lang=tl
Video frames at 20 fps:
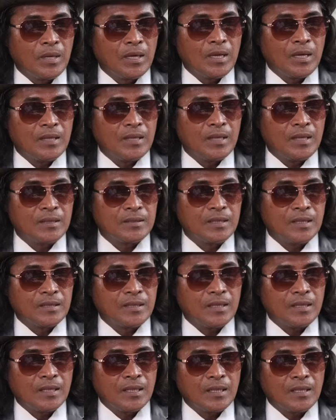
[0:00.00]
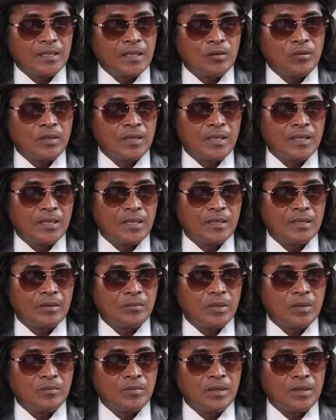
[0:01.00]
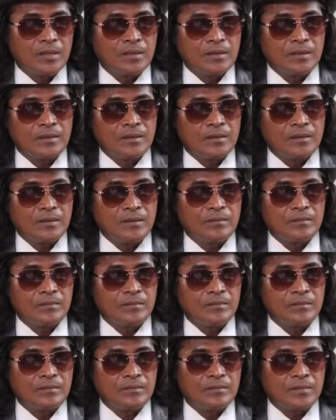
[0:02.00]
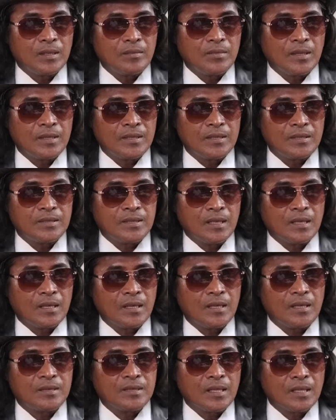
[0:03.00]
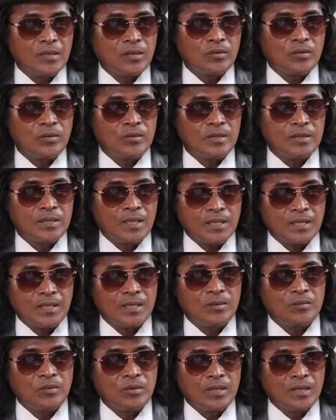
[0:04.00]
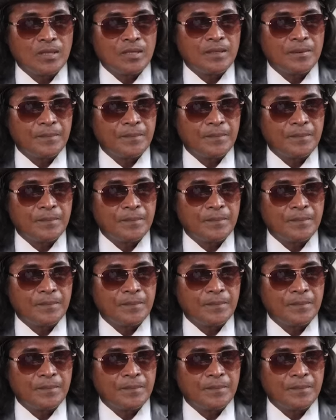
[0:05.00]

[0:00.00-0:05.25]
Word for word: Pagka nagtitinda ka na, wala nang ibang magmamanage sa, sa iyo, kundi sarili mo lang.